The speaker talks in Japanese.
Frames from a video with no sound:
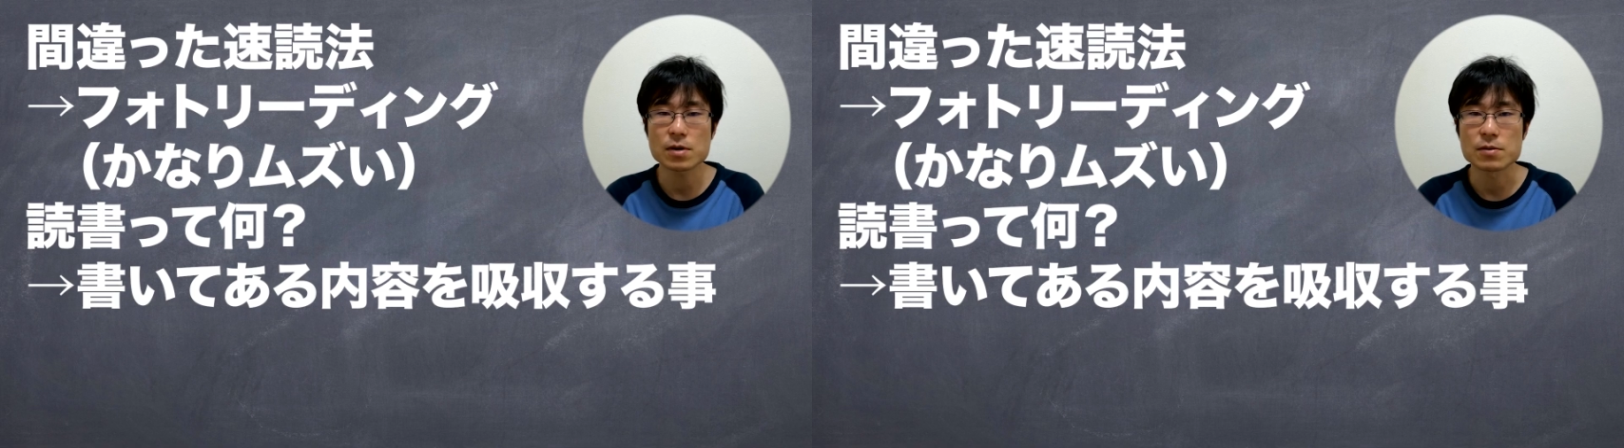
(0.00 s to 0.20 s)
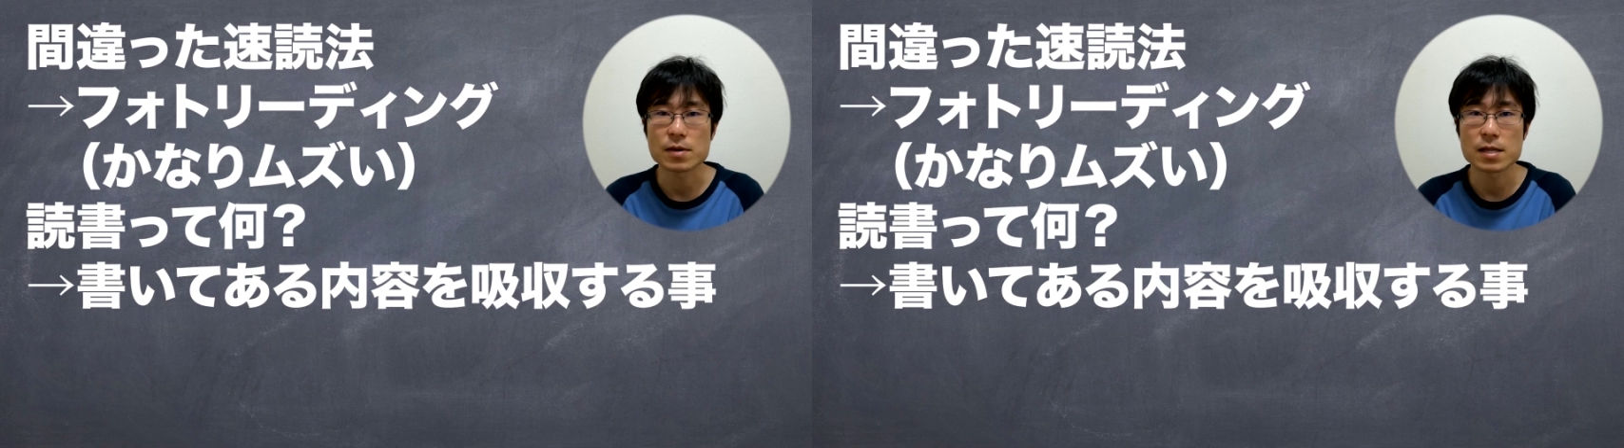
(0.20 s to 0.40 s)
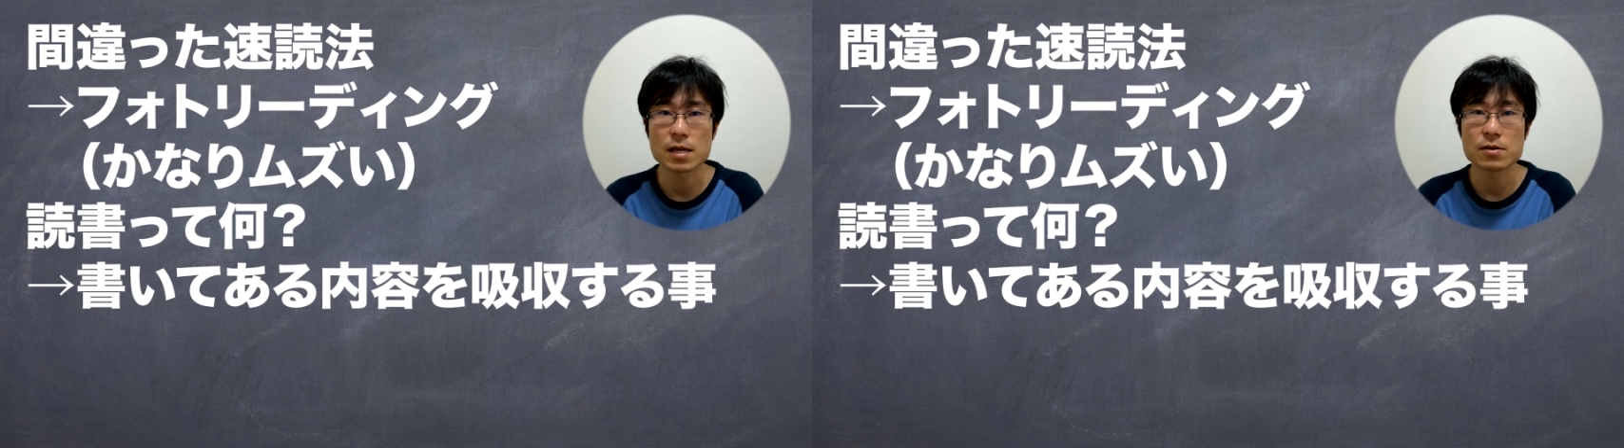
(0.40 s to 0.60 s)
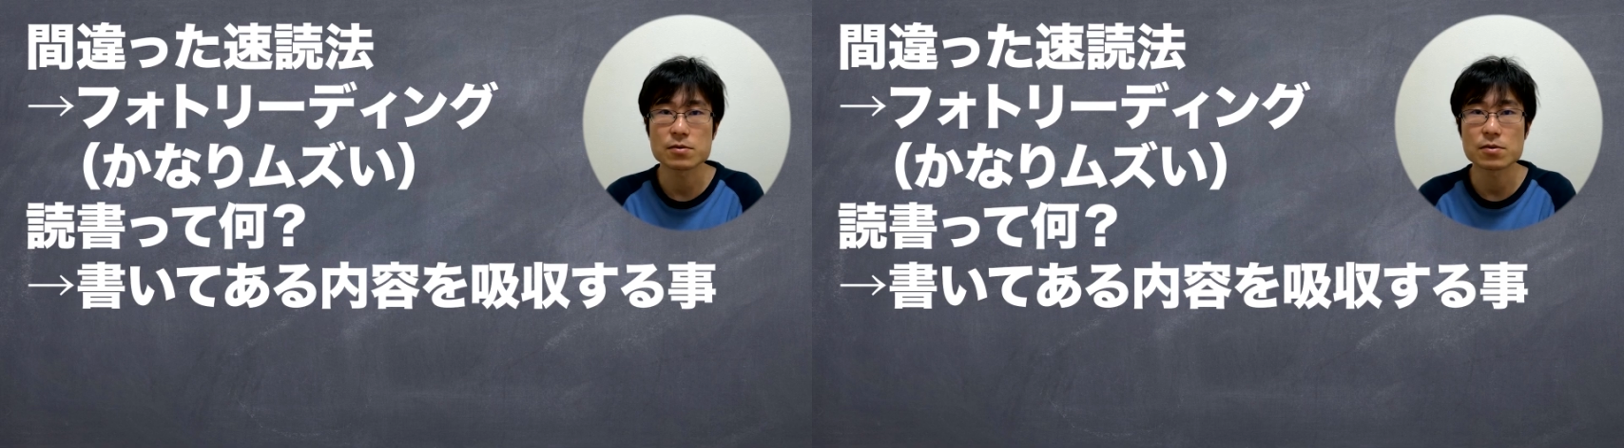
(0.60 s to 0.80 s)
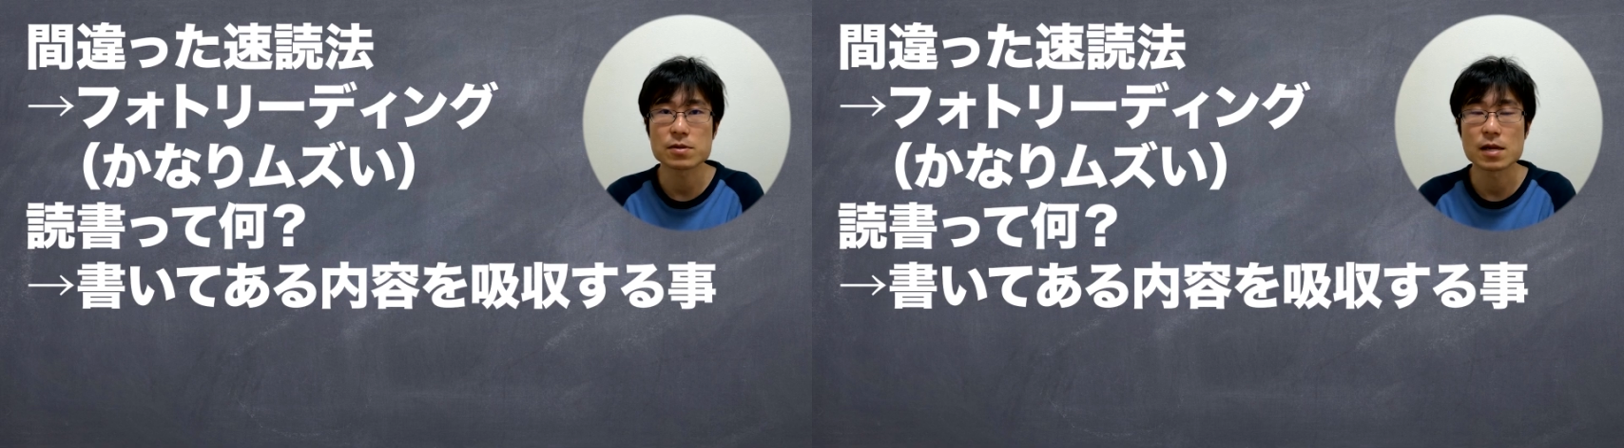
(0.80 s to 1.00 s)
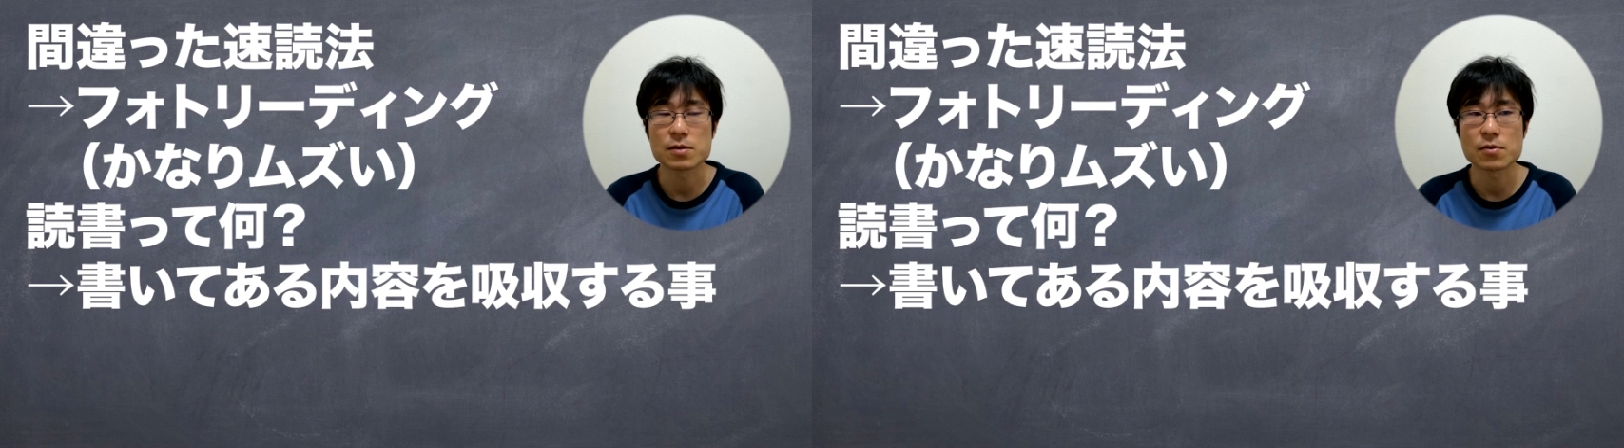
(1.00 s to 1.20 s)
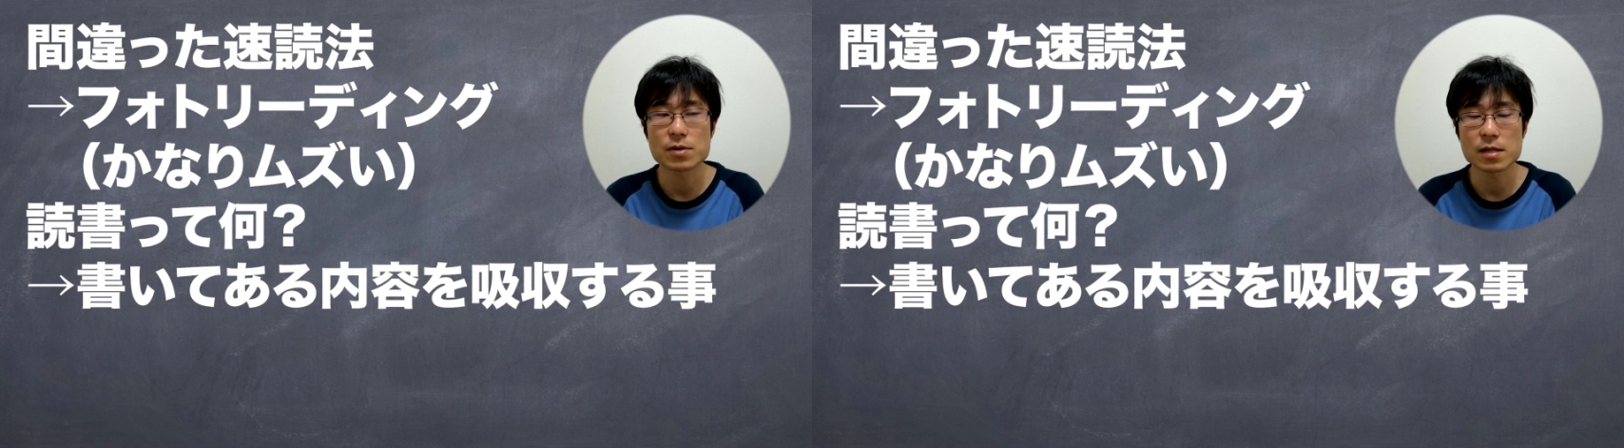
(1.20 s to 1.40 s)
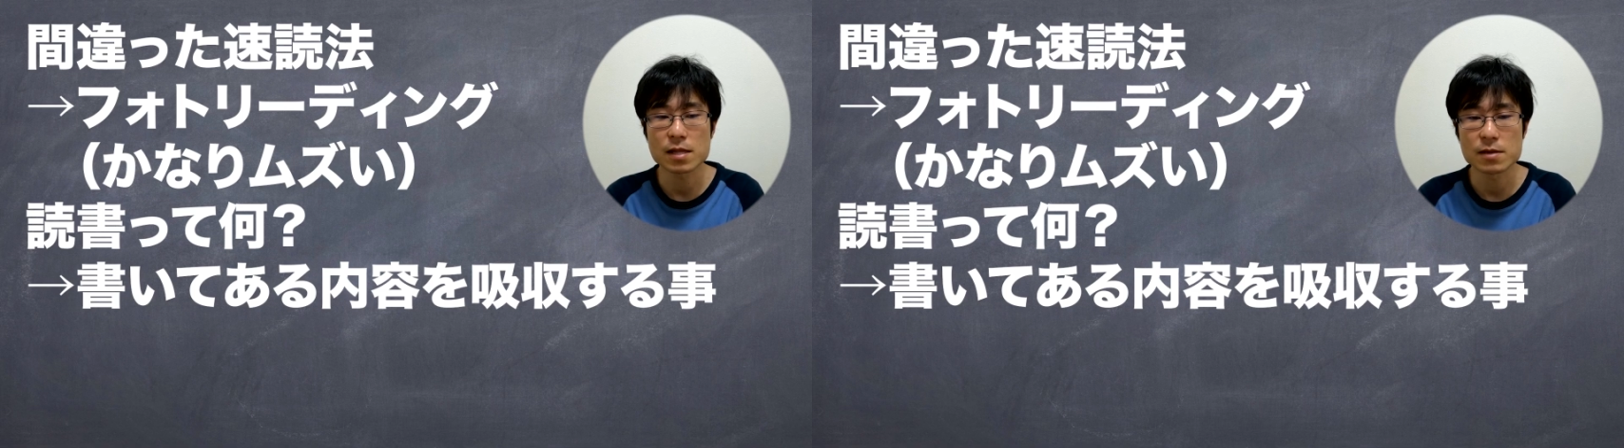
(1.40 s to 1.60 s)
ろが抜けている人ってのはどう
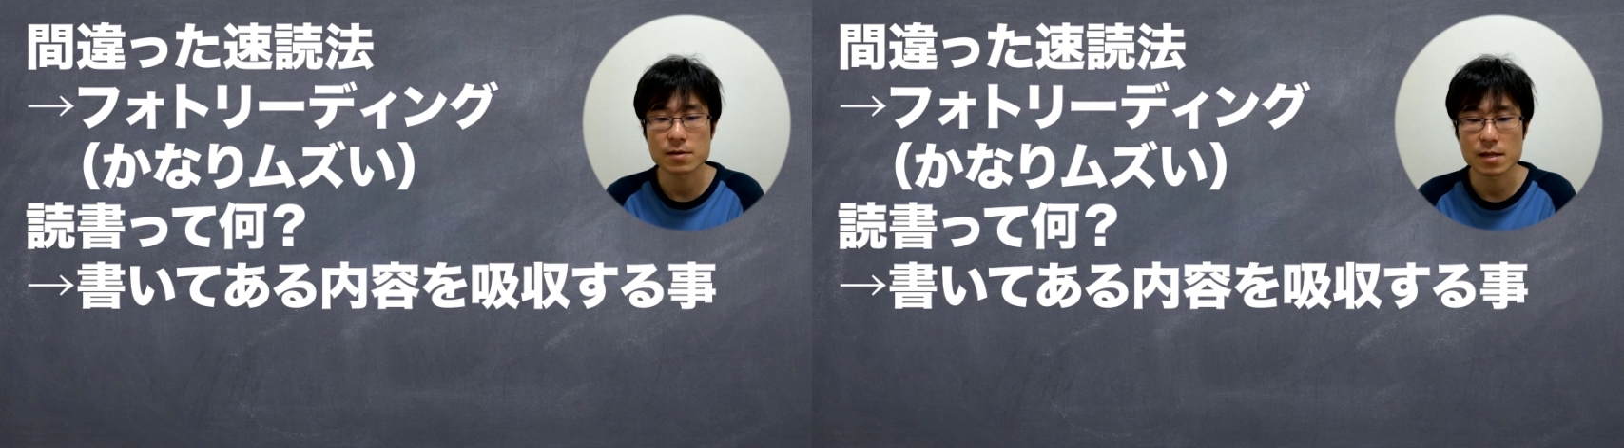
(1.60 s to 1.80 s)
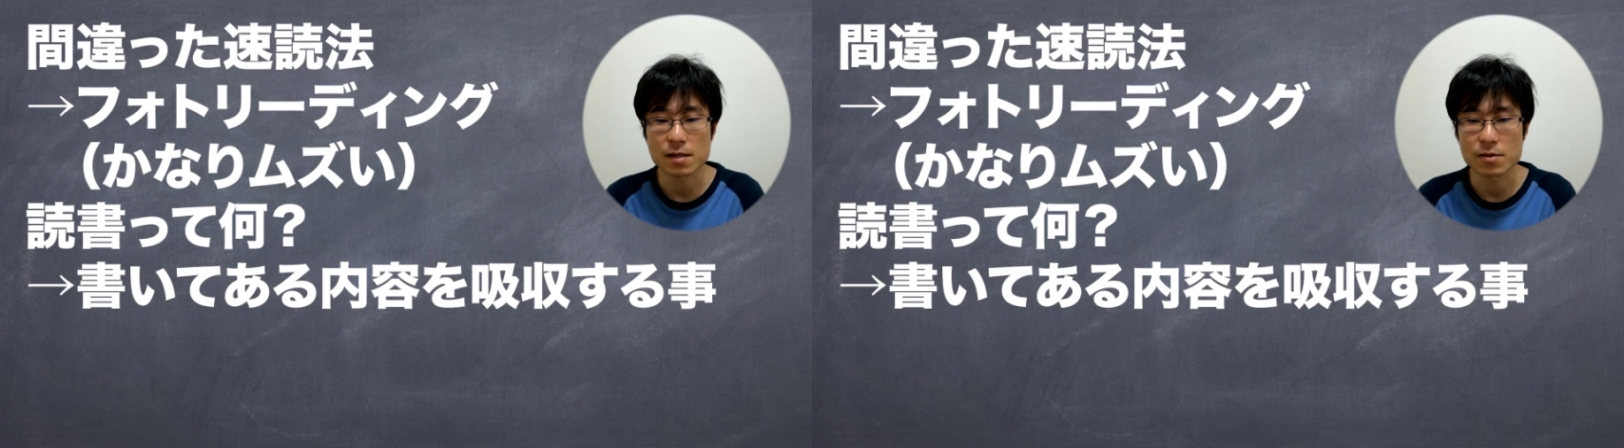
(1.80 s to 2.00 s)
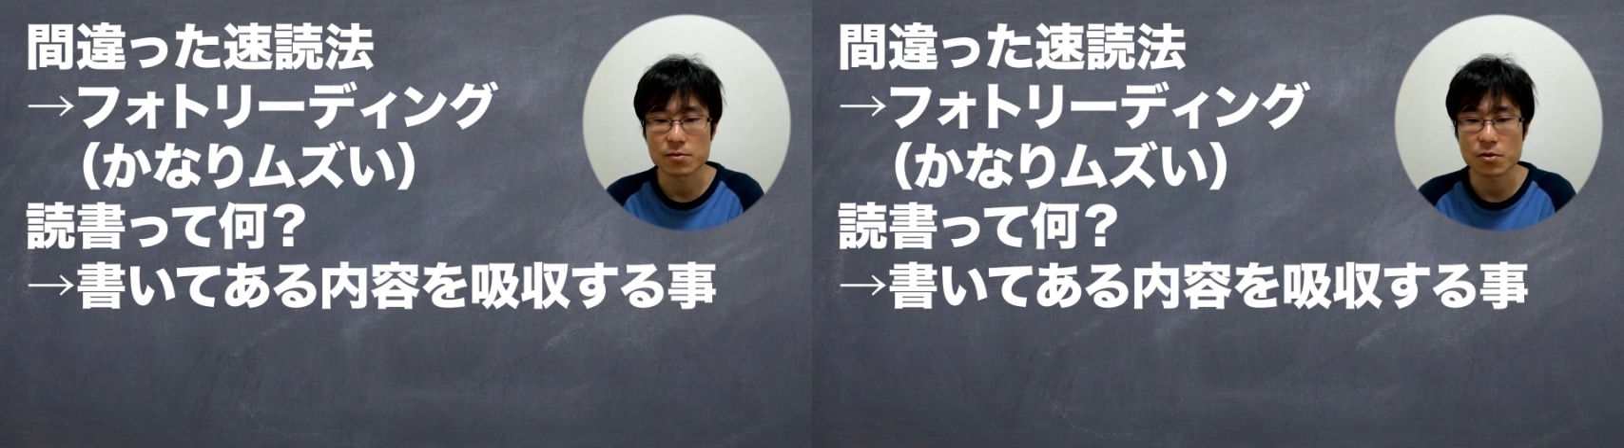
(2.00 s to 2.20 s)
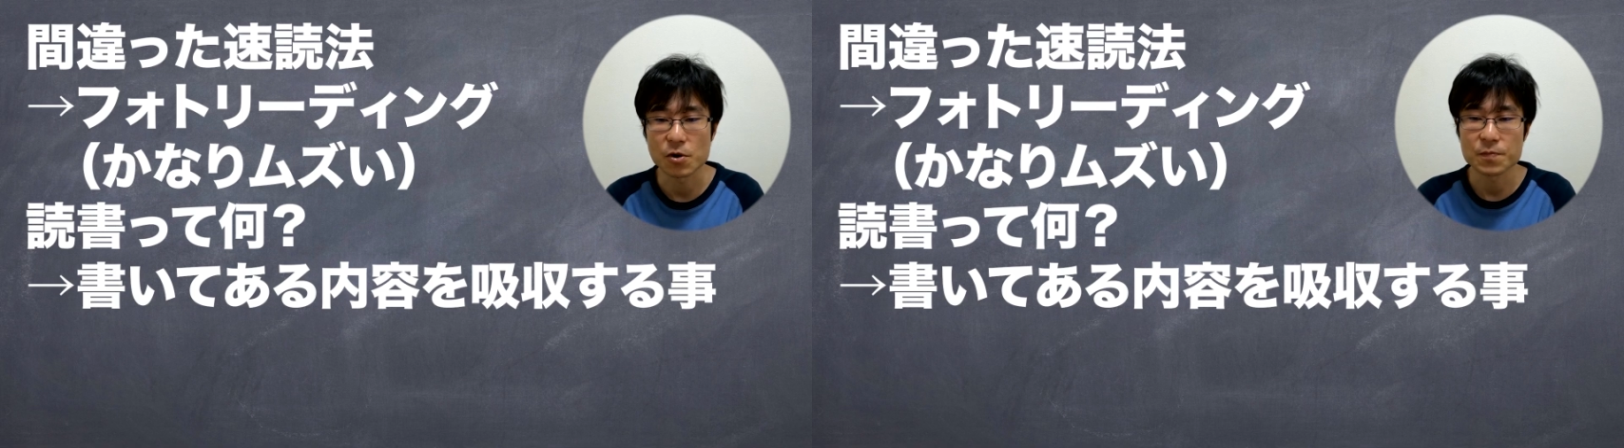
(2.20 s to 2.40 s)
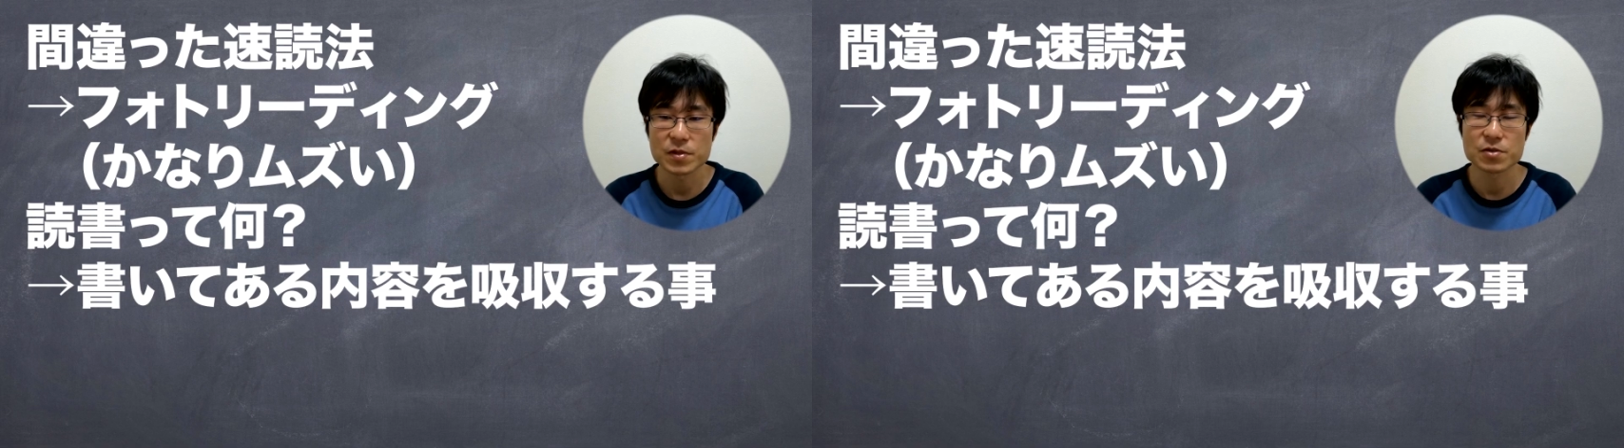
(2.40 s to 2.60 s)
なっていくかっていうと